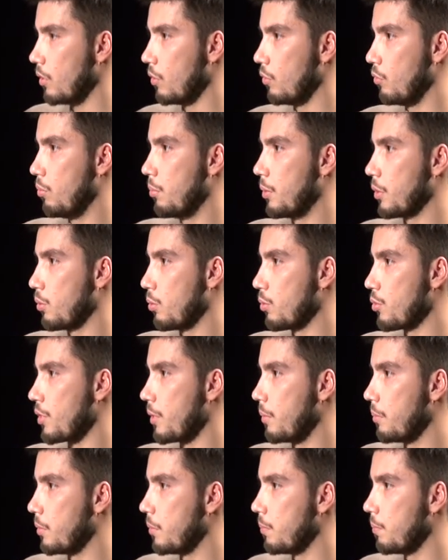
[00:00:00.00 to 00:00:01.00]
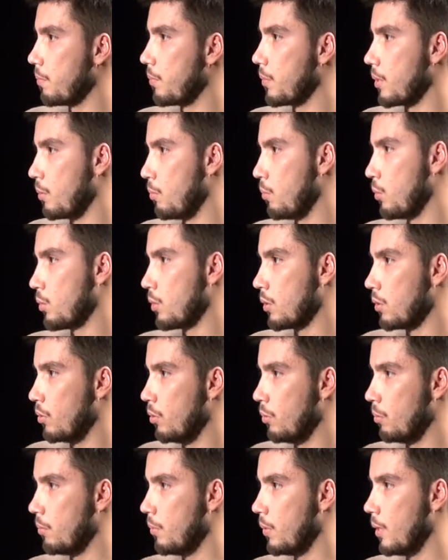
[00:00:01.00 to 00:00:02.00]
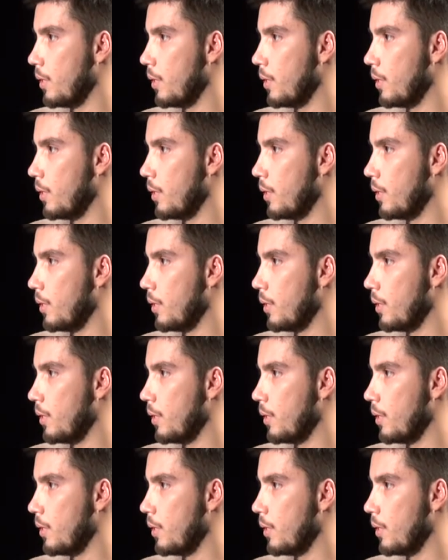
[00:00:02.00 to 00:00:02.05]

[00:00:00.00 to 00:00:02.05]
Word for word: двумя точками работы дом.